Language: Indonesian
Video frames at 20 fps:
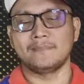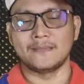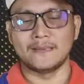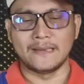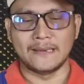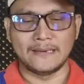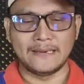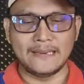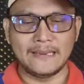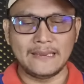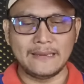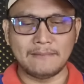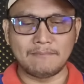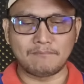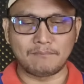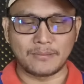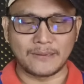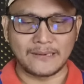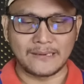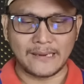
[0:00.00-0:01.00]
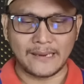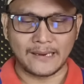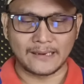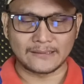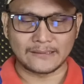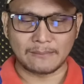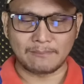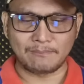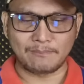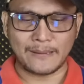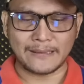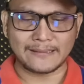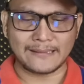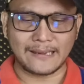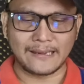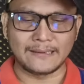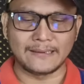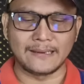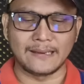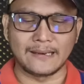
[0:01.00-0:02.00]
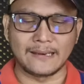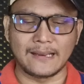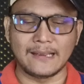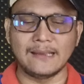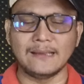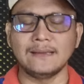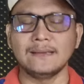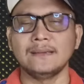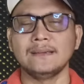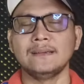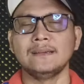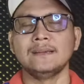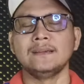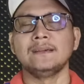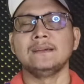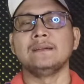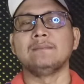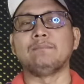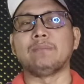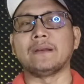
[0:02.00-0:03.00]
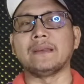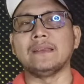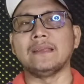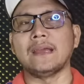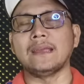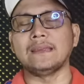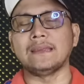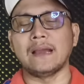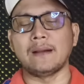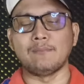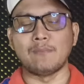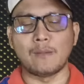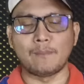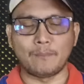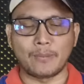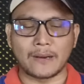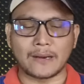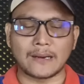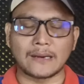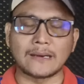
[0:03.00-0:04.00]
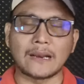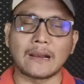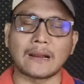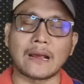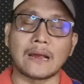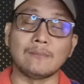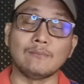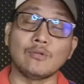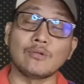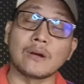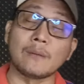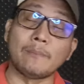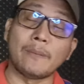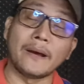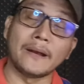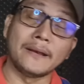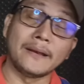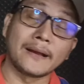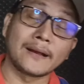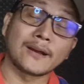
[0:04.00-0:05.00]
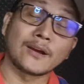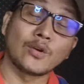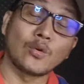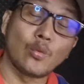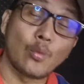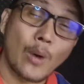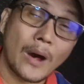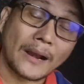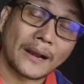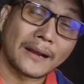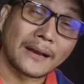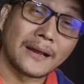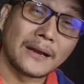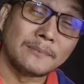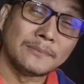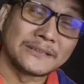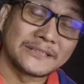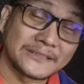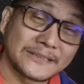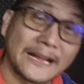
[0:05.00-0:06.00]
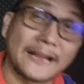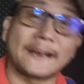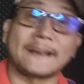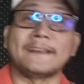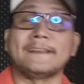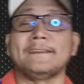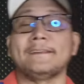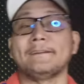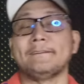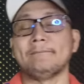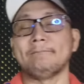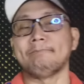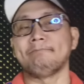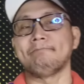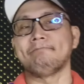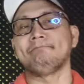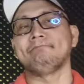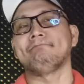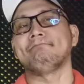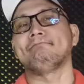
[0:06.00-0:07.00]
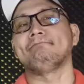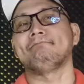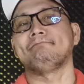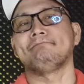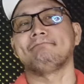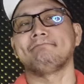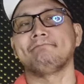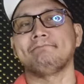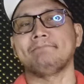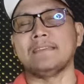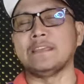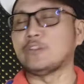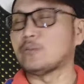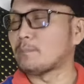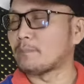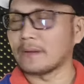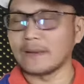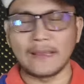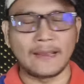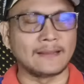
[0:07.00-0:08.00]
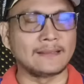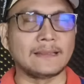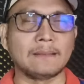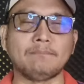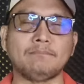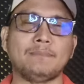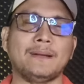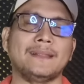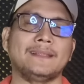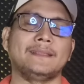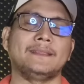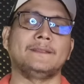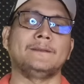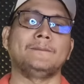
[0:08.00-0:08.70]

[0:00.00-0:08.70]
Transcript: Jadi pria yang tepat adalah pria yang memperkenalkanmu kepada keluarga besarnya. Itu pria yang tepat.